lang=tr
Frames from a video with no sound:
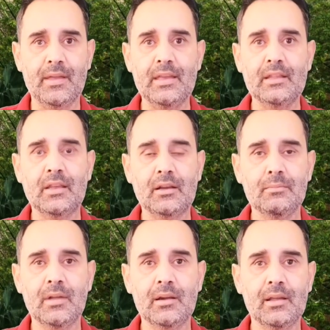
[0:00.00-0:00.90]
Yeni
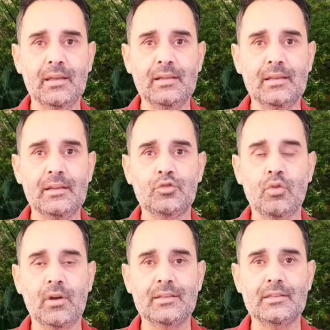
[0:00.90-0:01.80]
takımlarla ilgili
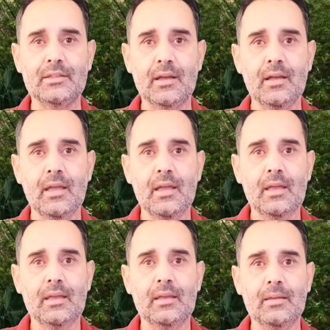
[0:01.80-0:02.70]
çok aslında
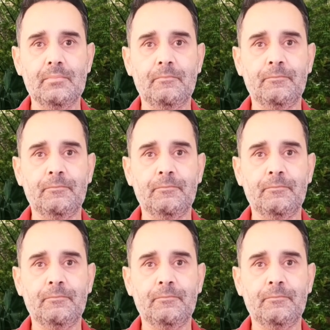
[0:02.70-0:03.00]
e,